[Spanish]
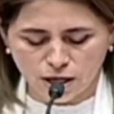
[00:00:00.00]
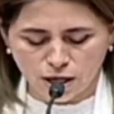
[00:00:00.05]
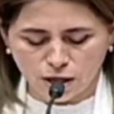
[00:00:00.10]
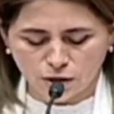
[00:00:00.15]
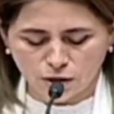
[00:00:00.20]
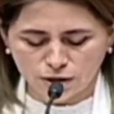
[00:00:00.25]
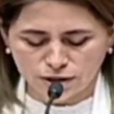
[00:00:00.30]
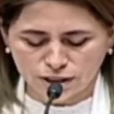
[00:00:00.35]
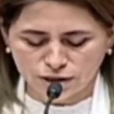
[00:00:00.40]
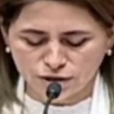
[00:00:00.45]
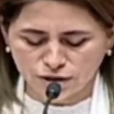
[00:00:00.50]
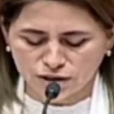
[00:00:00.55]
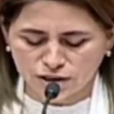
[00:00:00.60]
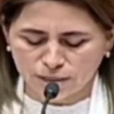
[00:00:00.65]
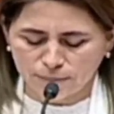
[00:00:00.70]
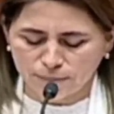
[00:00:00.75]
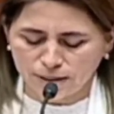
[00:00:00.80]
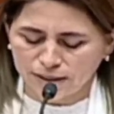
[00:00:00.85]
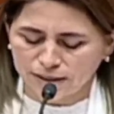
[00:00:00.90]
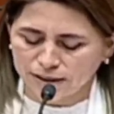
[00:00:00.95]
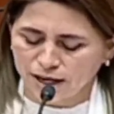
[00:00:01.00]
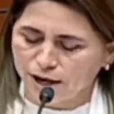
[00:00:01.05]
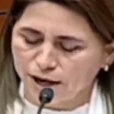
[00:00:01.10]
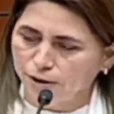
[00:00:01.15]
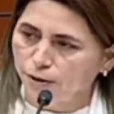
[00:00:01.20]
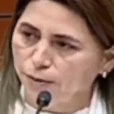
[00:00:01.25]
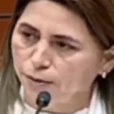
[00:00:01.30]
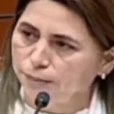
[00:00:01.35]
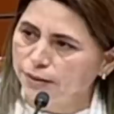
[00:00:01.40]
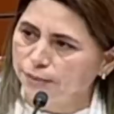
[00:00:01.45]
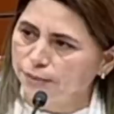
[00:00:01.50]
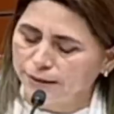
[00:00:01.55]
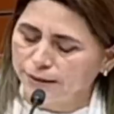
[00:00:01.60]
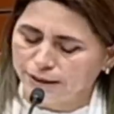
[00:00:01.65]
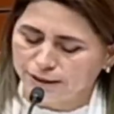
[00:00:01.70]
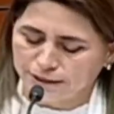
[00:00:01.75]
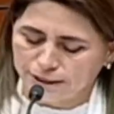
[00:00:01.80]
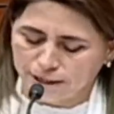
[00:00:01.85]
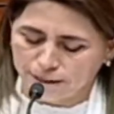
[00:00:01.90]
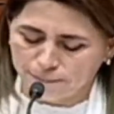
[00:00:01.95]
los hechos que marcaron mi
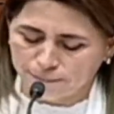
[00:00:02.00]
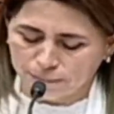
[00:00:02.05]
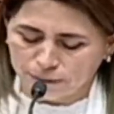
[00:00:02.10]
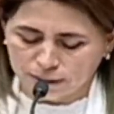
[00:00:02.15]
vida